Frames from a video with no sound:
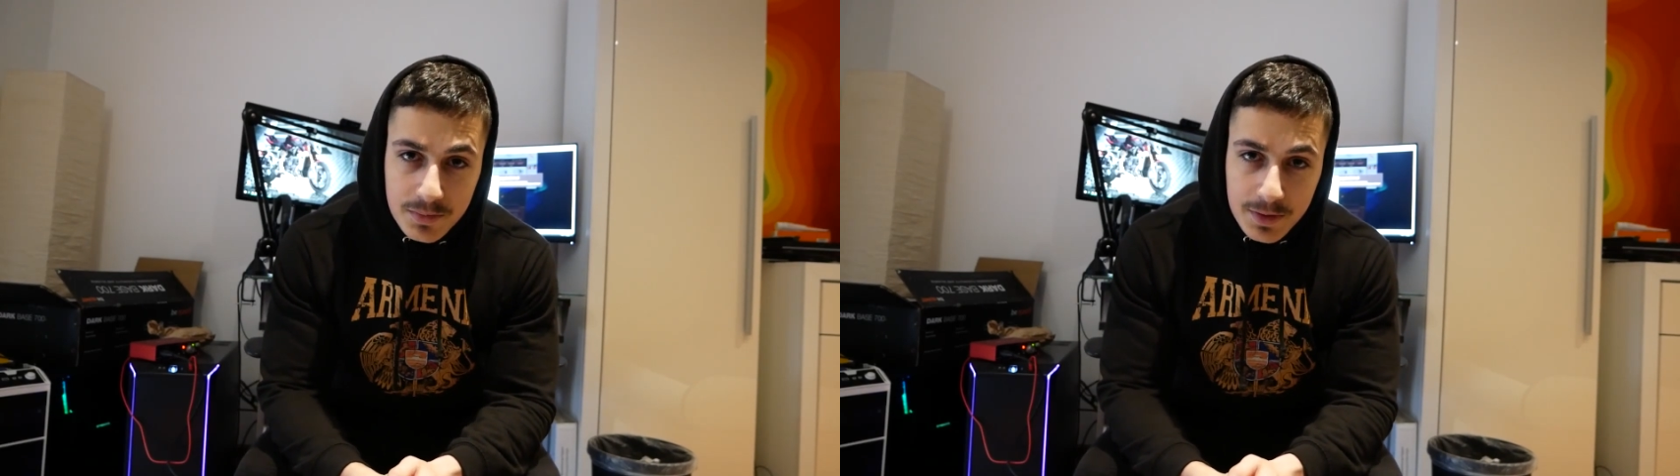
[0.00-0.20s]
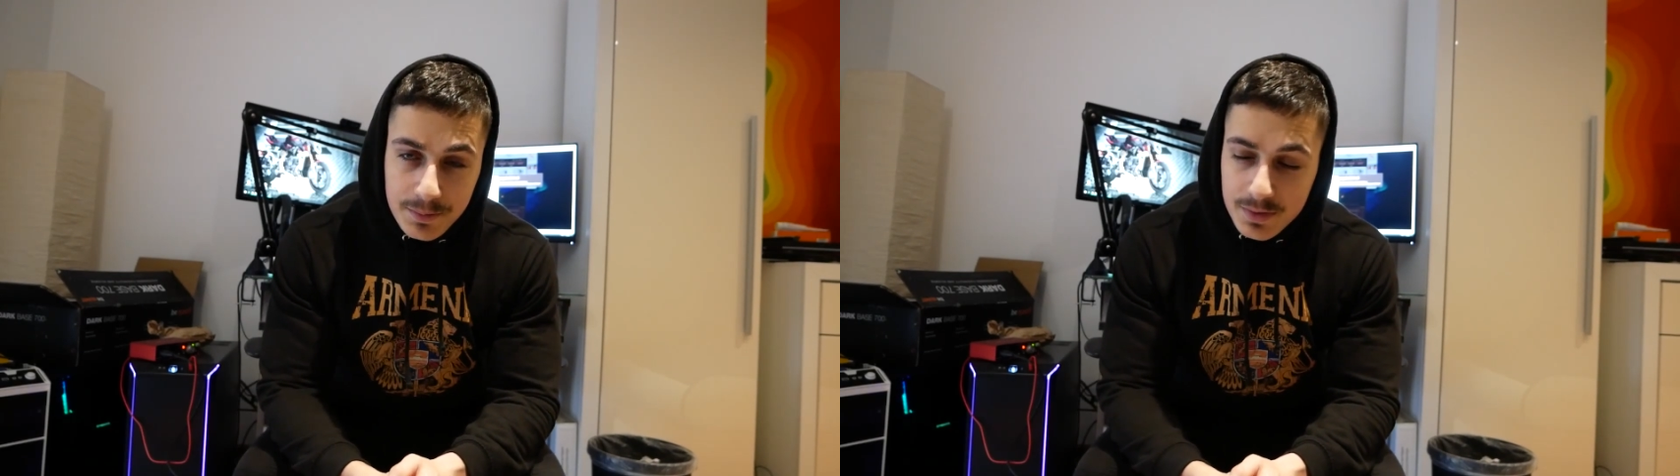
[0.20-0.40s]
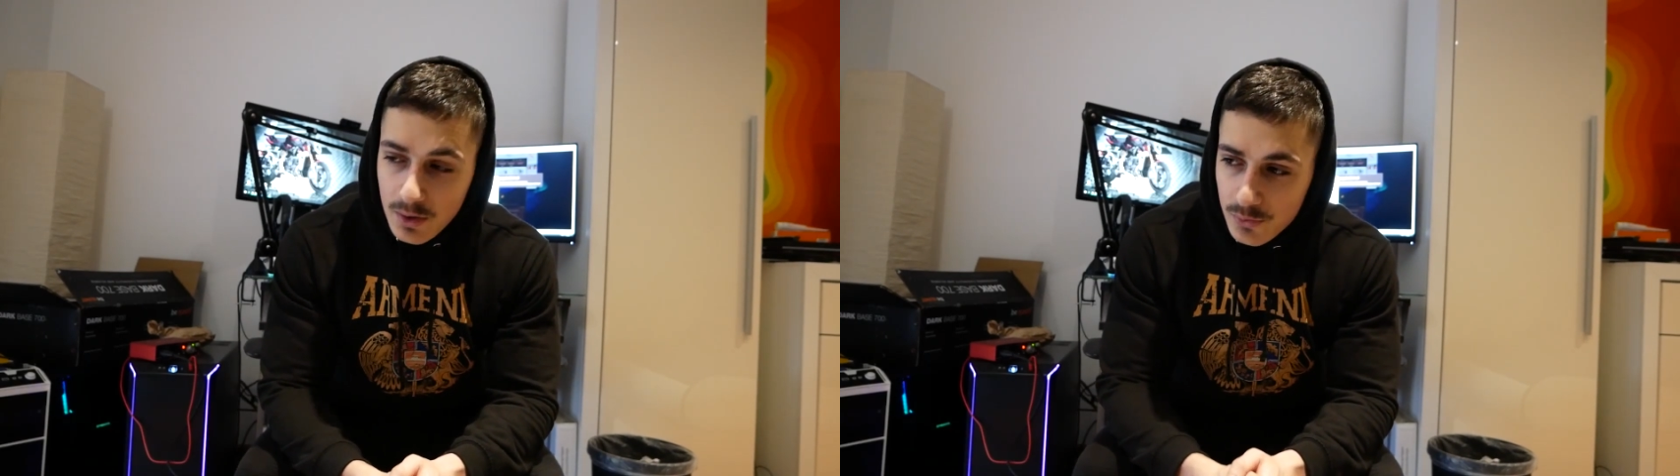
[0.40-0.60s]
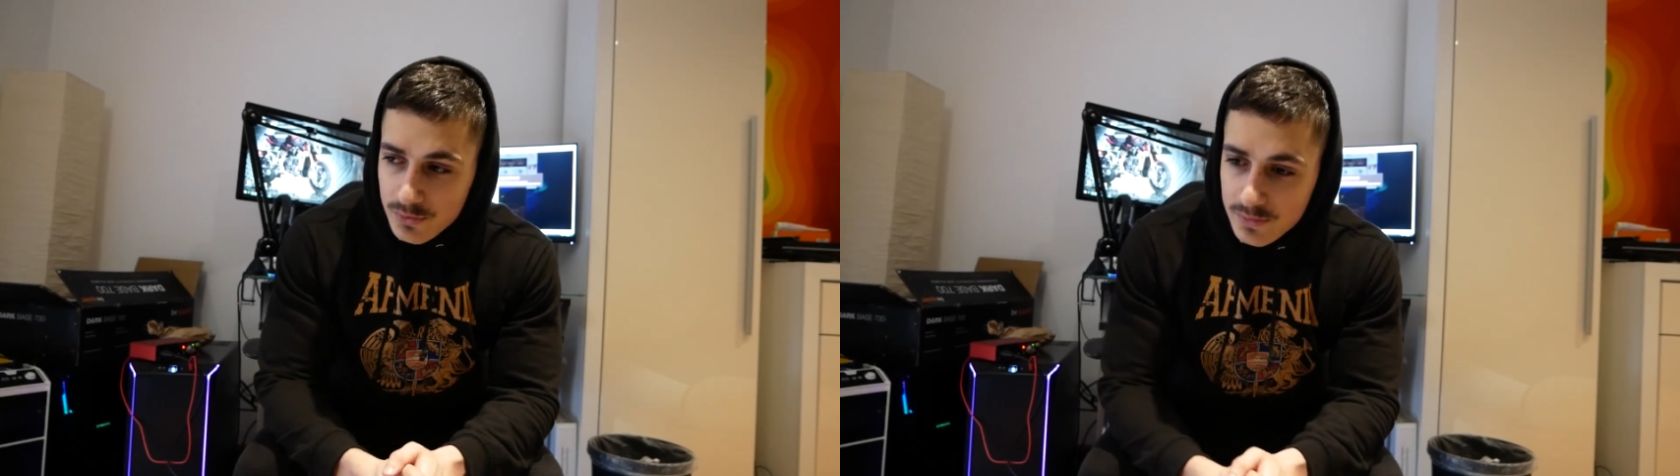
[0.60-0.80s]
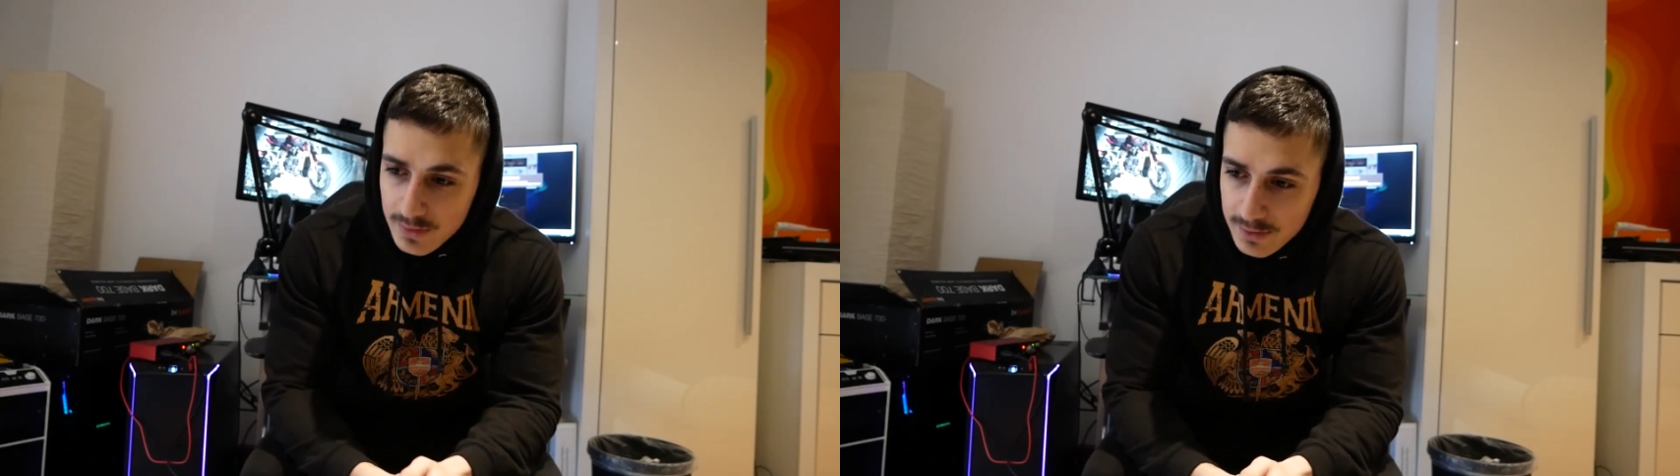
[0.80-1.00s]
Gibt
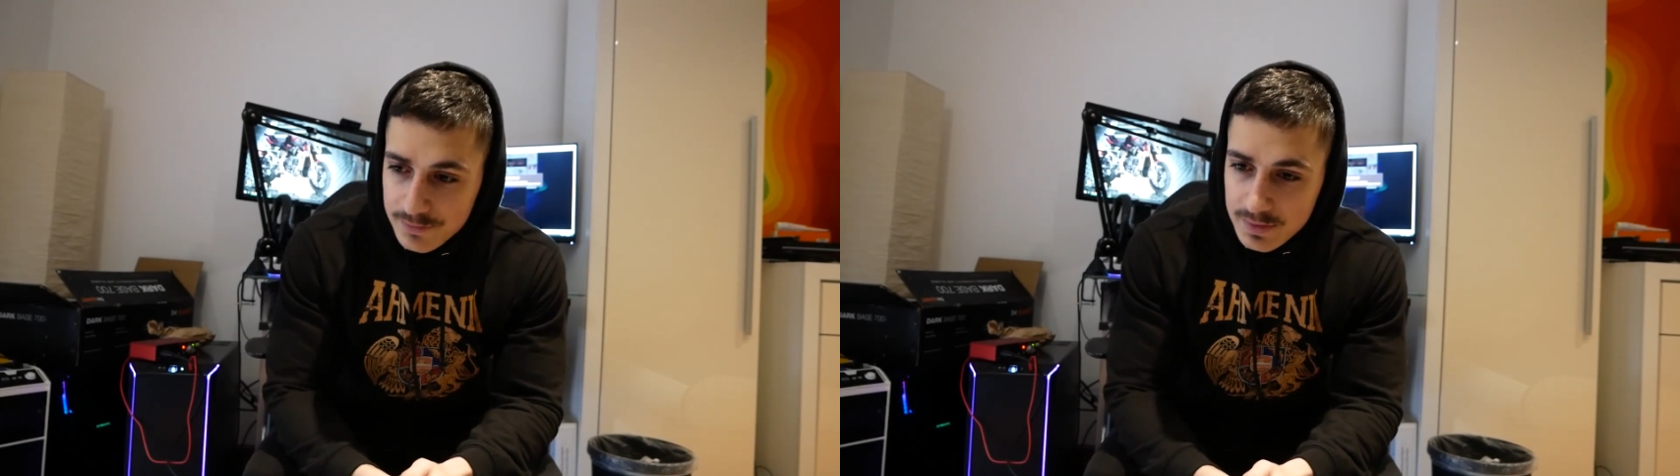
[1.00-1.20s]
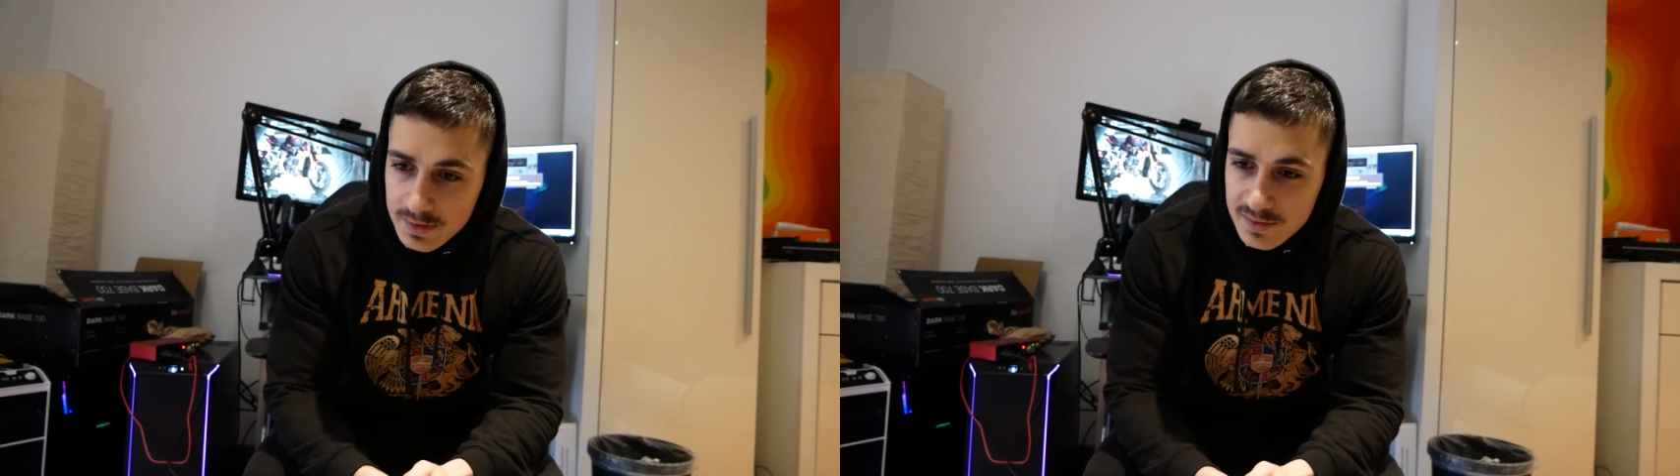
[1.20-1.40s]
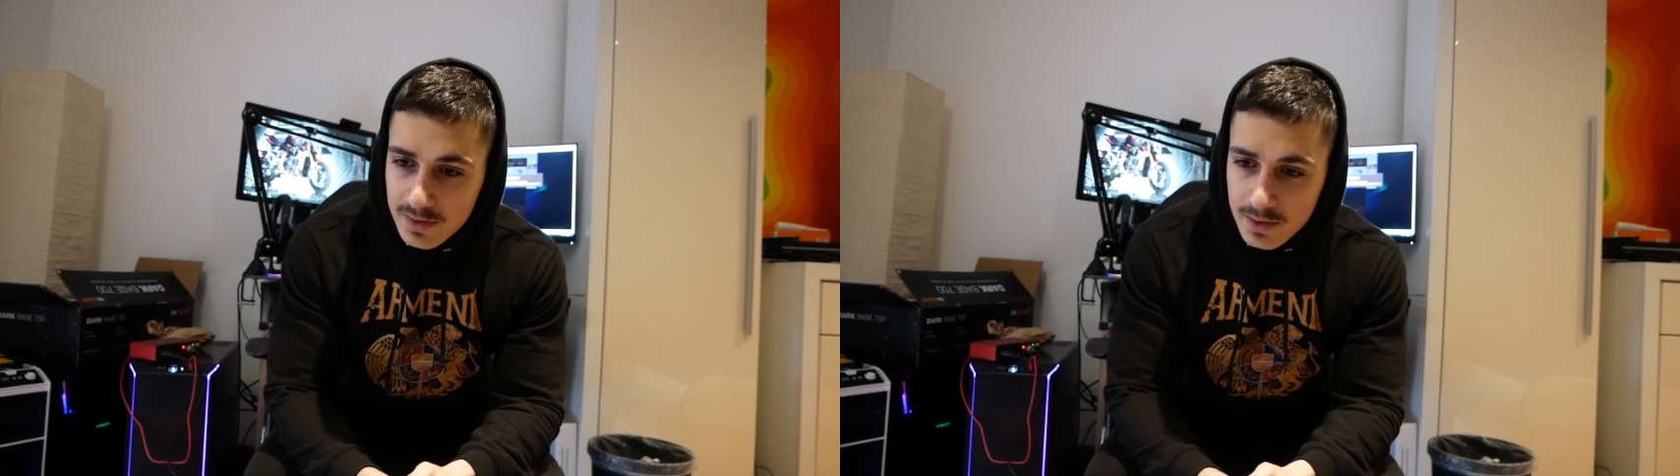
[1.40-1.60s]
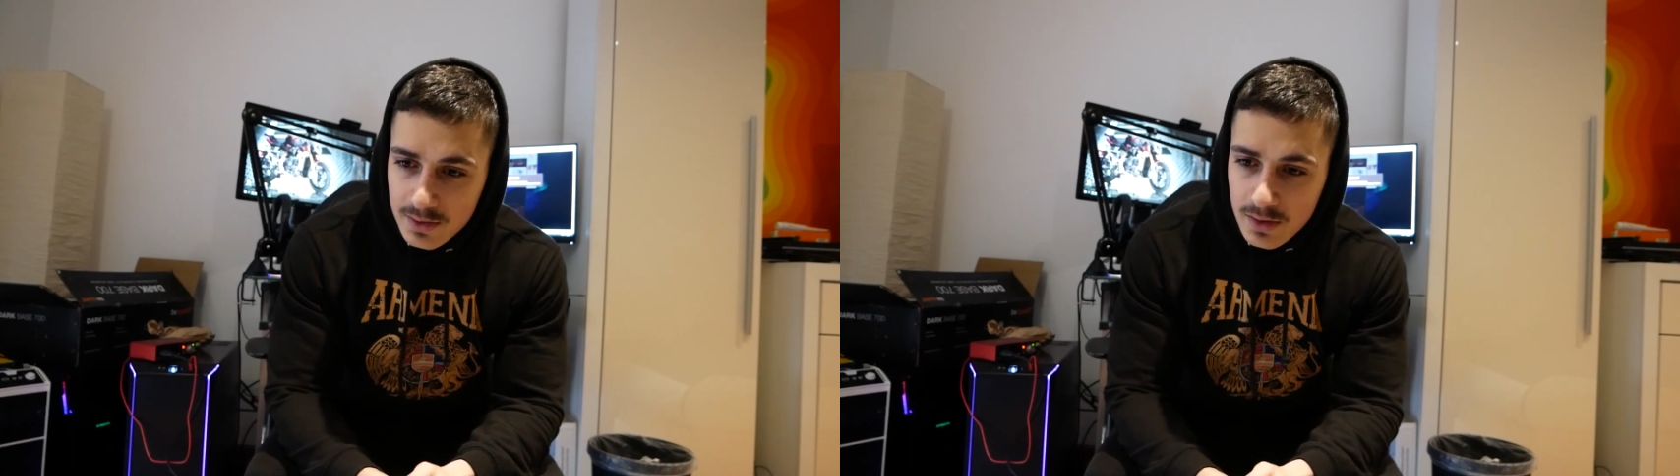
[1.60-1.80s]
tausend Sachen, wie gesagt.